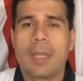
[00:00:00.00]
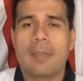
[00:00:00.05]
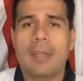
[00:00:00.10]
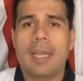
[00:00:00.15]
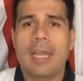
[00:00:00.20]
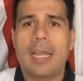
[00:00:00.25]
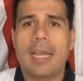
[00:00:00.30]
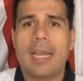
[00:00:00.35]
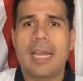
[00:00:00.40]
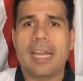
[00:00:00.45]

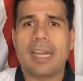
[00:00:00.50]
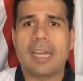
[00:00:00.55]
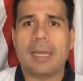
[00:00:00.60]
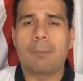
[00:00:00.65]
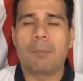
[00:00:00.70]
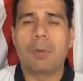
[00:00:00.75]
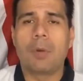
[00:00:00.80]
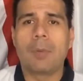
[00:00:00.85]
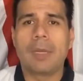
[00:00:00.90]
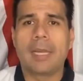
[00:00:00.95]
de la
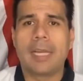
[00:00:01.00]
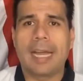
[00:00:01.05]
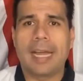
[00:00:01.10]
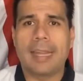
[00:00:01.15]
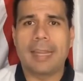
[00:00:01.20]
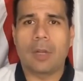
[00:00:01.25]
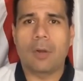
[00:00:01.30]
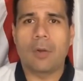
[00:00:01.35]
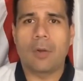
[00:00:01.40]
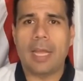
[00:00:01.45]

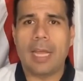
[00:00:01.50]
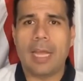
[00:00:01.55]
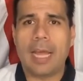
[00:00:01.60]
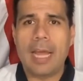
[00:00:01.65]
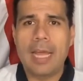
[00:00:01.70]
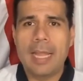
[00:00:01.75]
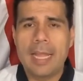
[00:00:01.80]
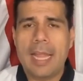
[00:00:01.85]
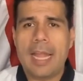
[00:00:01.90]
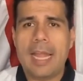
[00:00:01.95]
República de
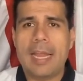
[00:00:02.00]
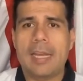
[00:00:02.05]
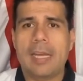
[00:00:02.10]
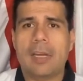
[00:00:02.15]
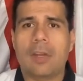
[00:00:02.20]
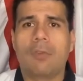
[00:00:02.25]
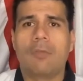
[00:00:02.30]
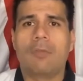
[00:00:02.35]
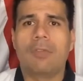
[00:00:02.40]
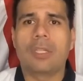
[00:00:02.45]
Corea en
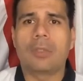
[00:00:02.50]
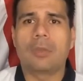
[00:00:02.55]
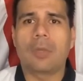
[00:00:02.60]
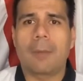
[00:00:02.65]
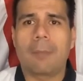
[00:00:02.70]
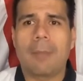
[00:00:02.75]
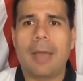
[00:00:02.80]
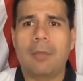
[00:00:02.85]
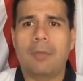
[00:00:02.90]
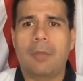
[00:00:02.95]
el conflicto
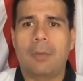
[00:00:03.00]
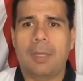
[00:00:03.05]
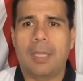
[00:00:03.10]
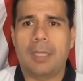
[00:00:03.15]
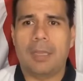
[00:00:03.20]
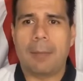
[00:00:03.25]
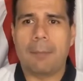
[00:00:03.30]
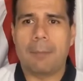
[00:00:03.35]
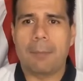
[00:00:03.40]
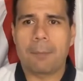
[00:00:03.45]
armado en
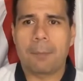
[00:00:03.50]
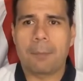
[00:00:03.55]
Vietnam.